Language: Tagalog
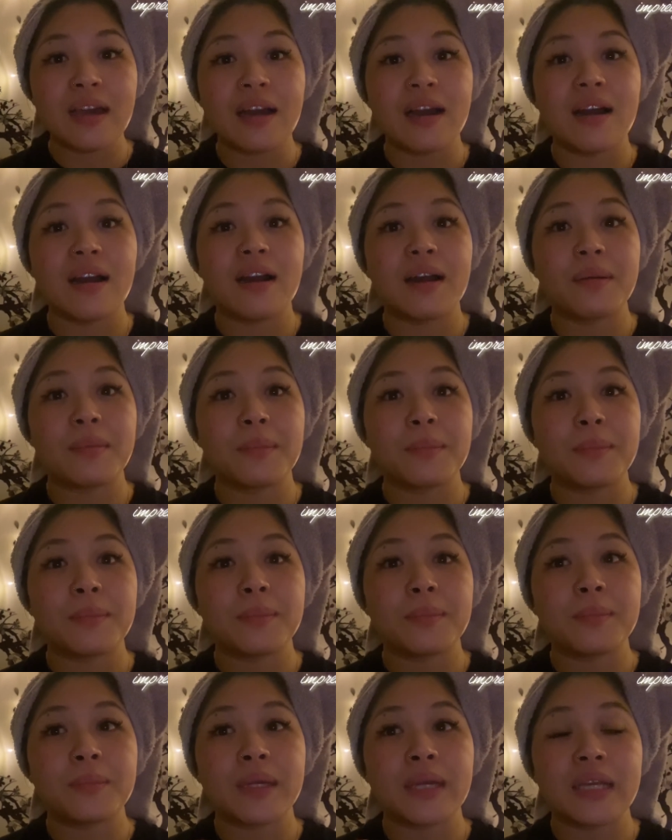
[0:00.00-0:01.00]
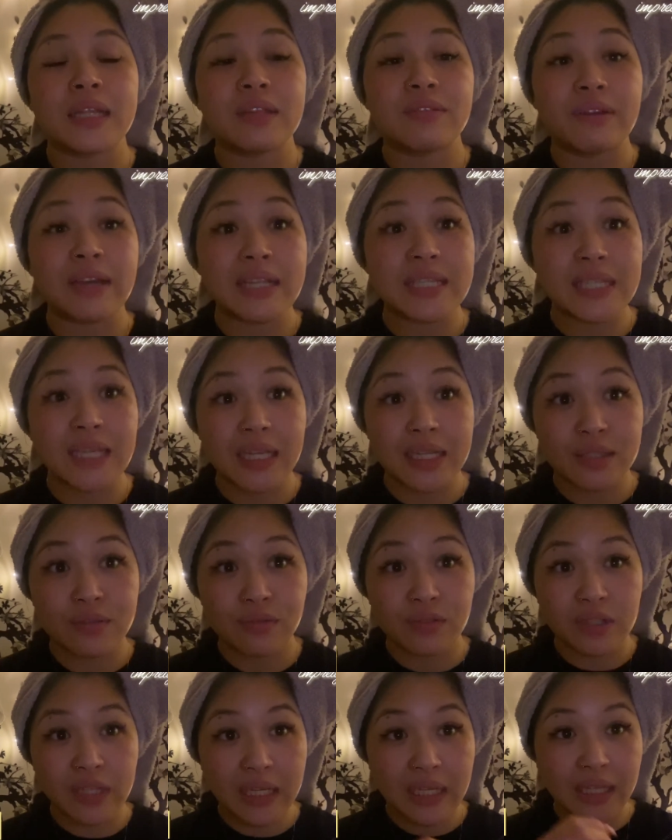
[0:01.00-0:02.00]
um, Advanced
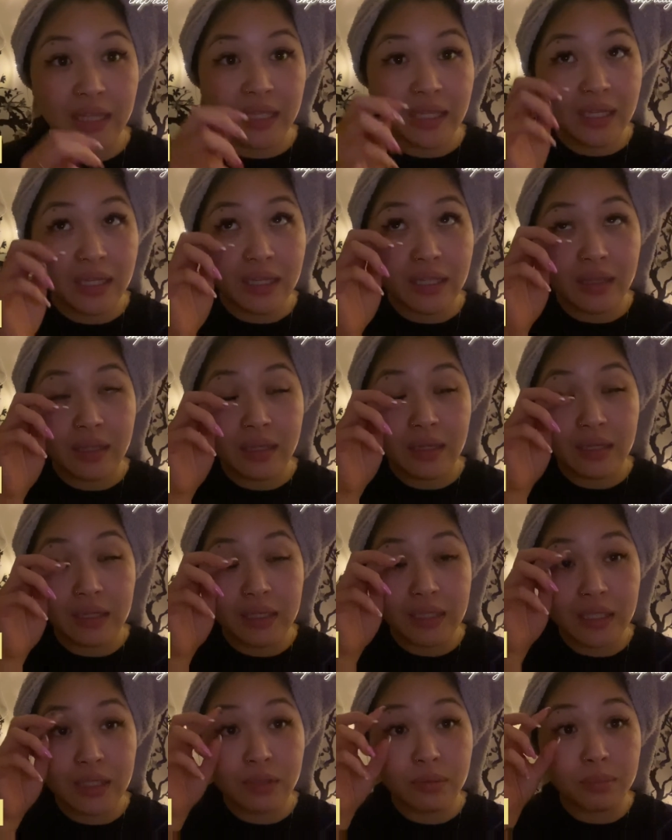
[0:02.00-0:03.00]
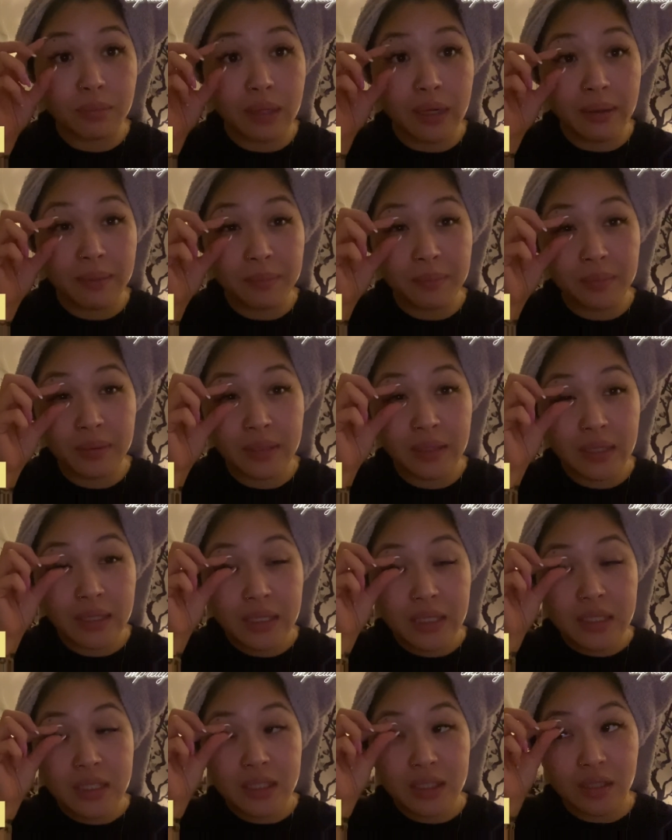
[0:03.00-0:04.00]
Exfoliated Clear Bomb,
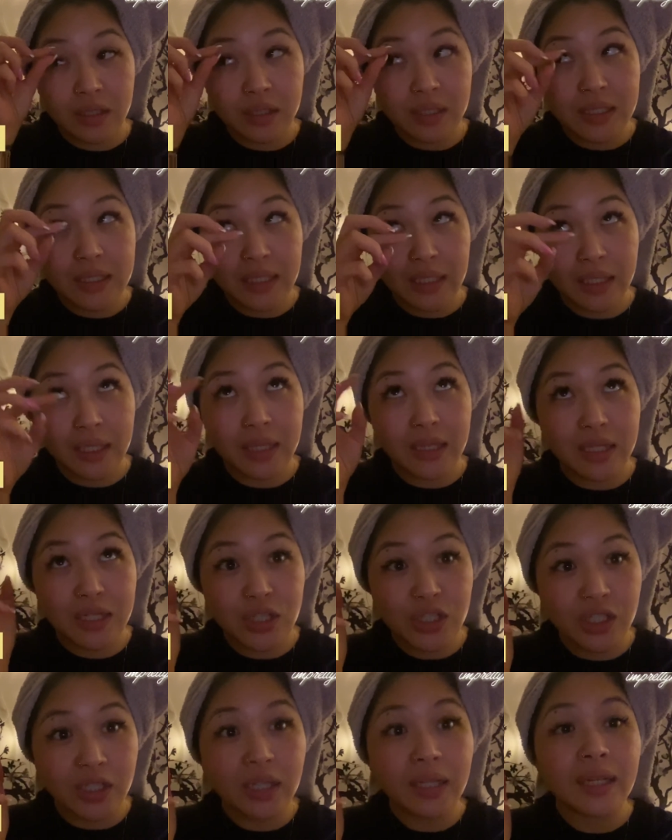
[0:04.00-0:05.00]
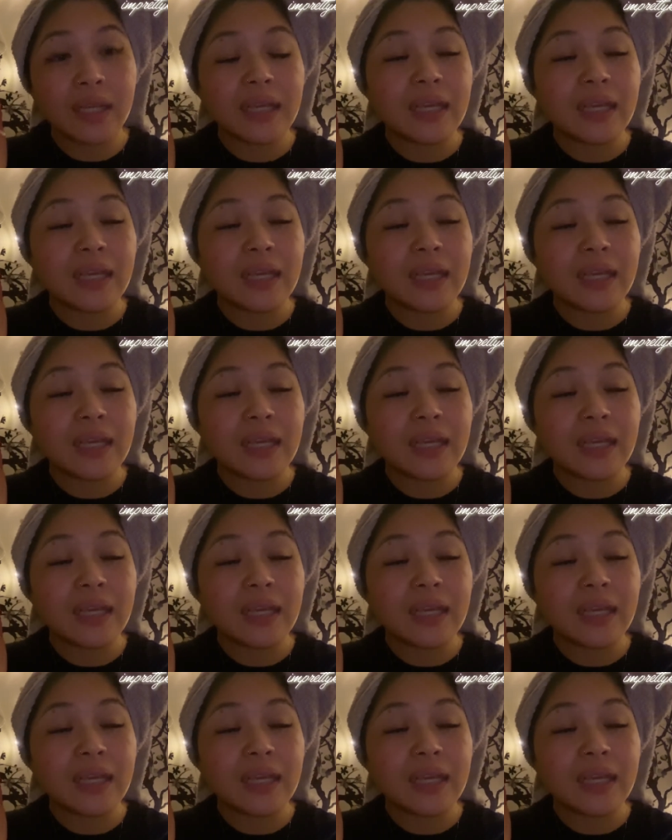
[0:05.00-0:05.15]
Starter Set Edition.